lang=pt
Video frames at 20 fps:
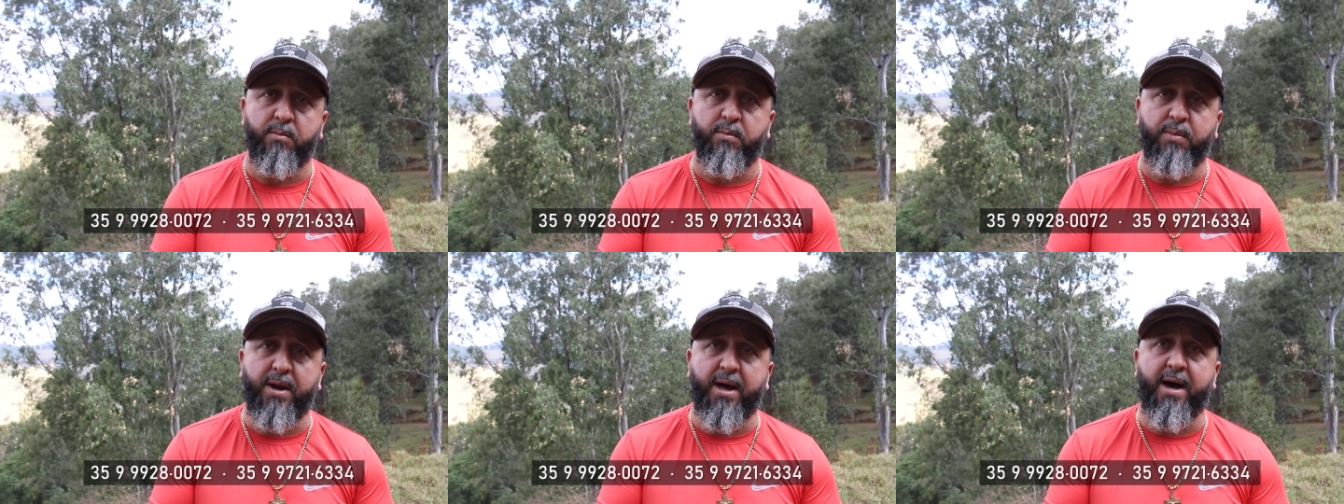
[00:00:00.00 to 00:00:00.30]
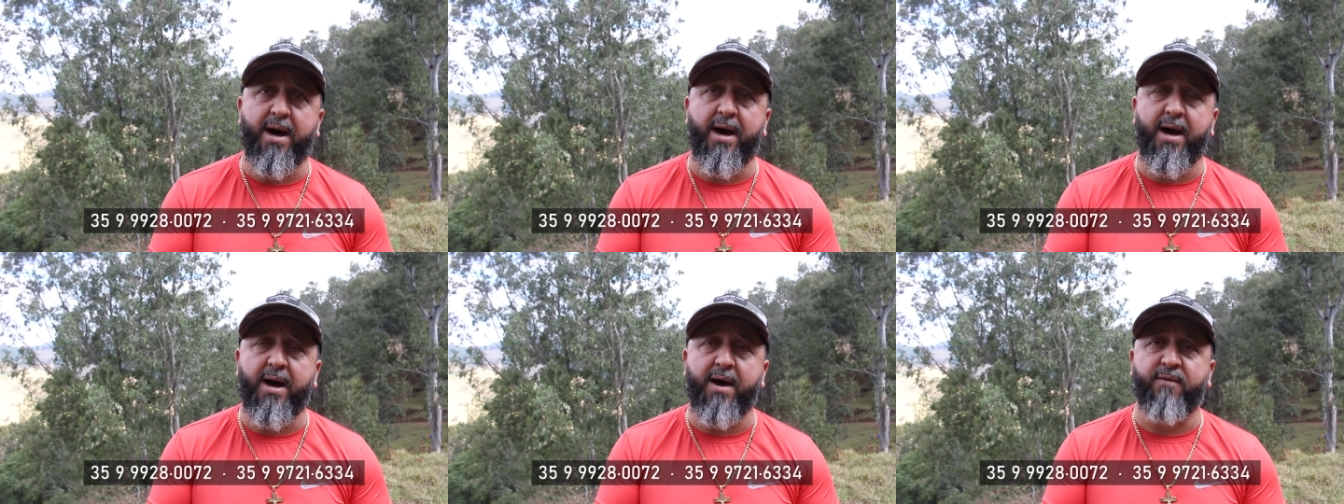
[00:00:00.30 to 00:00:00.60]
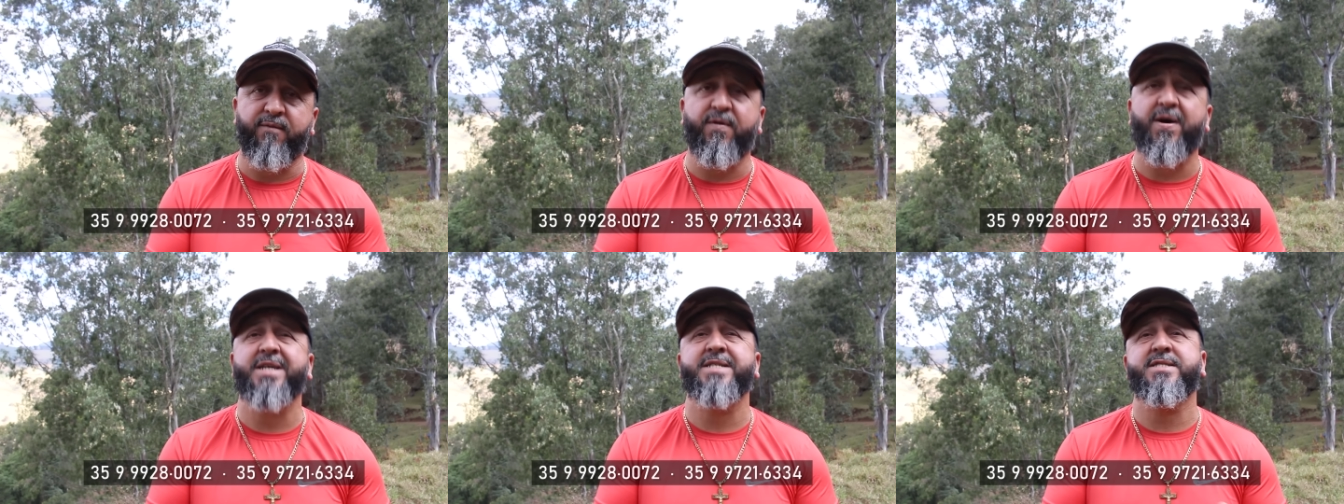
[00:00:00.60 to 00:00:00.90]

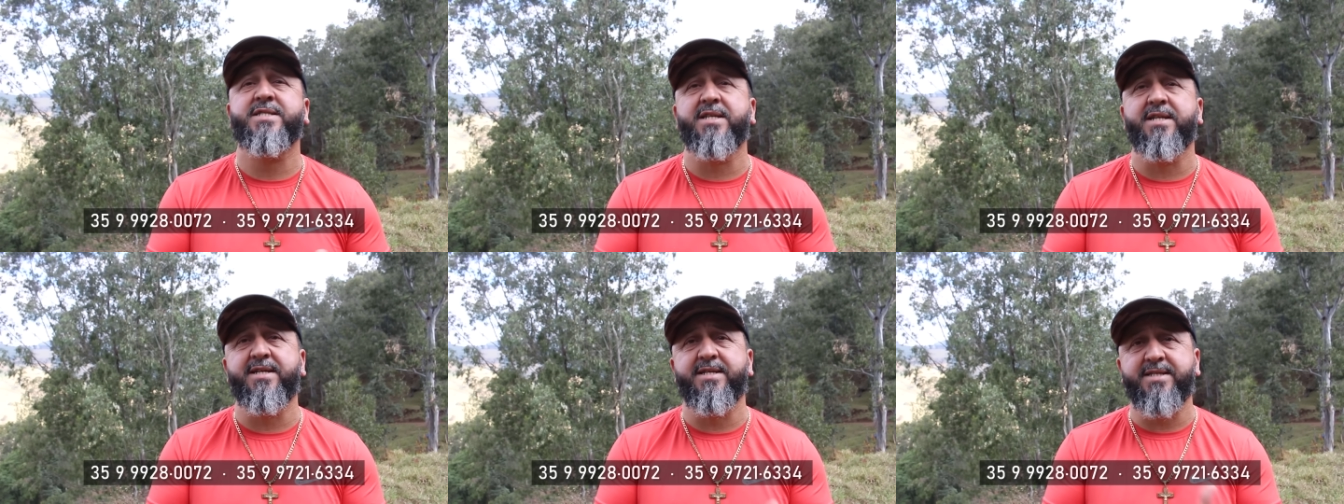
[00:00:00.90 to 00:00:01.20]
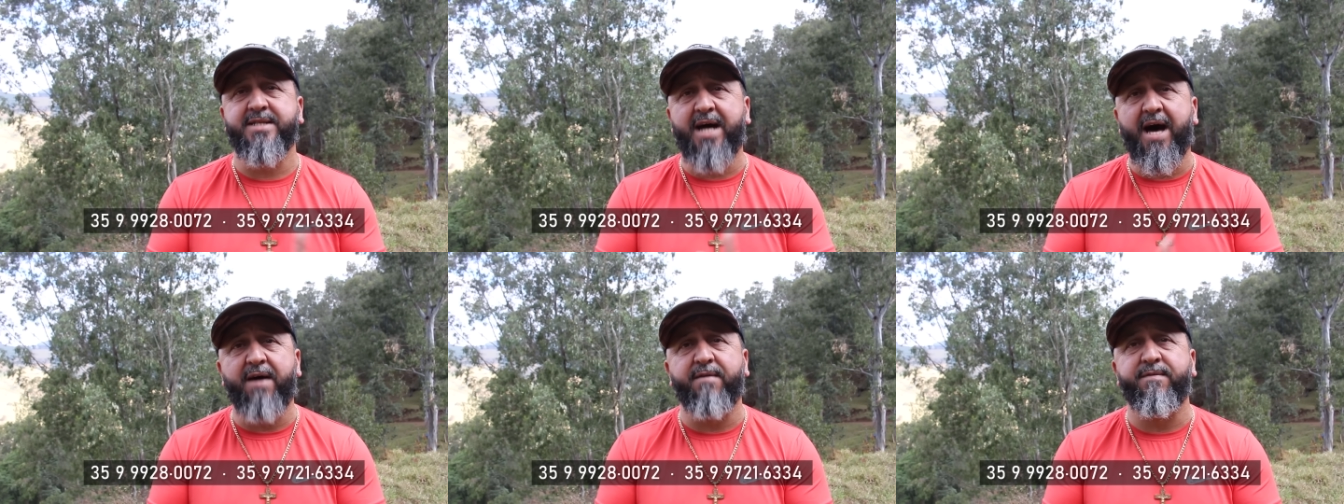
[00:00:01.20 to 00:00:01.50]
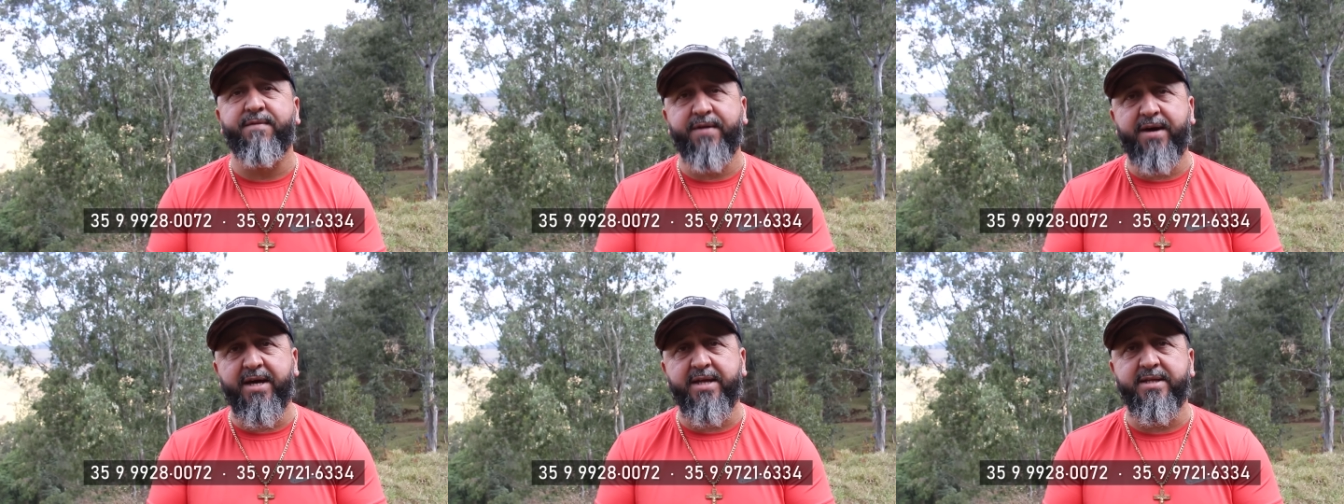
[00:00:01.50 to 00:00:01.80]
para facilitar a
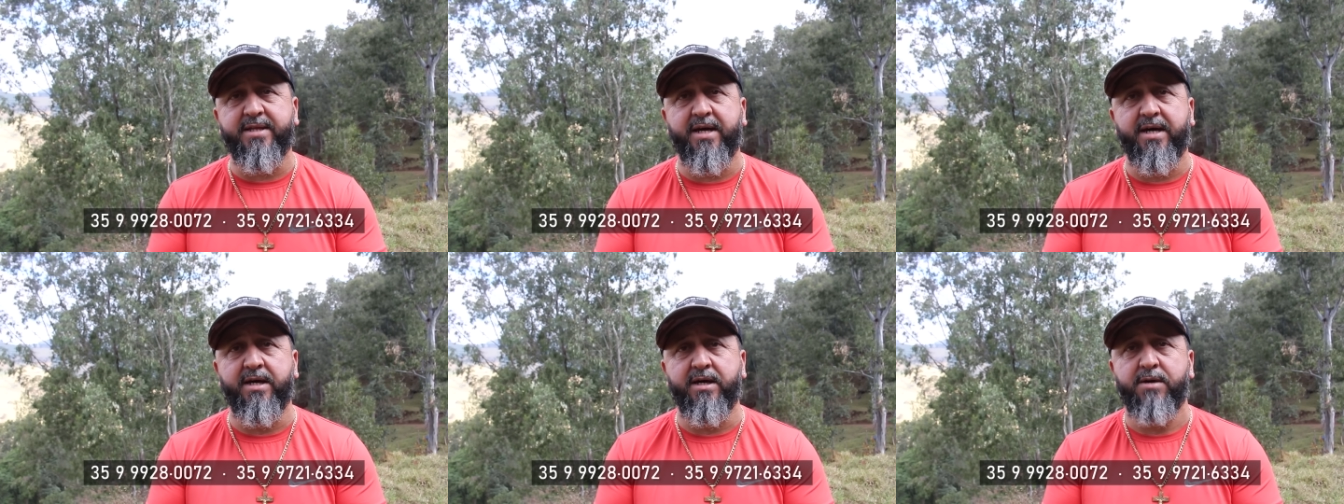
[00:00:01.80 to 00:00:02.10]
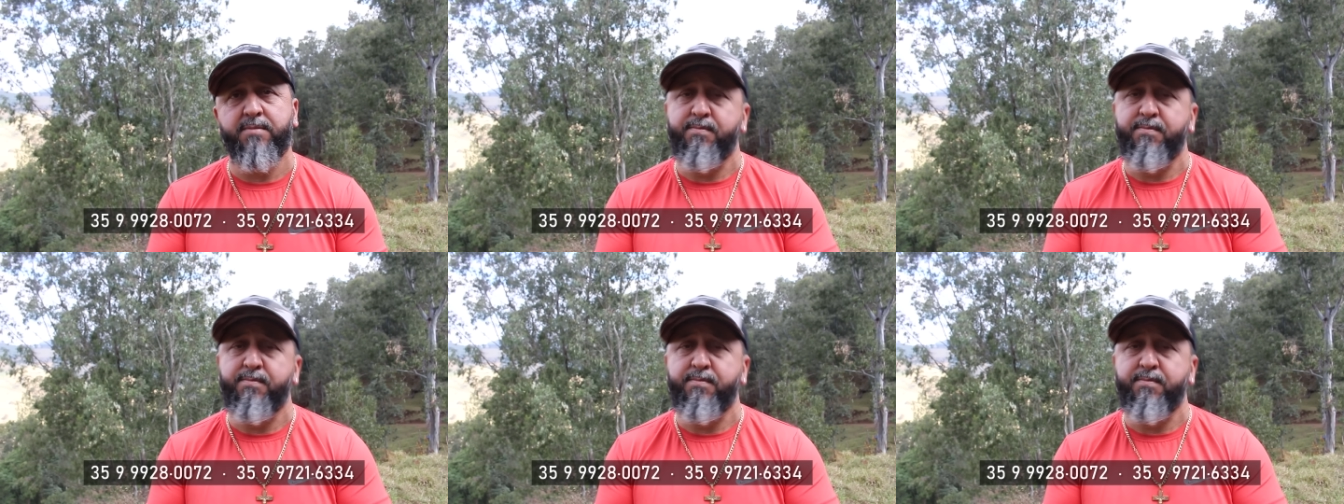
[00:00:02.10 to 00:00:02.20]
venda,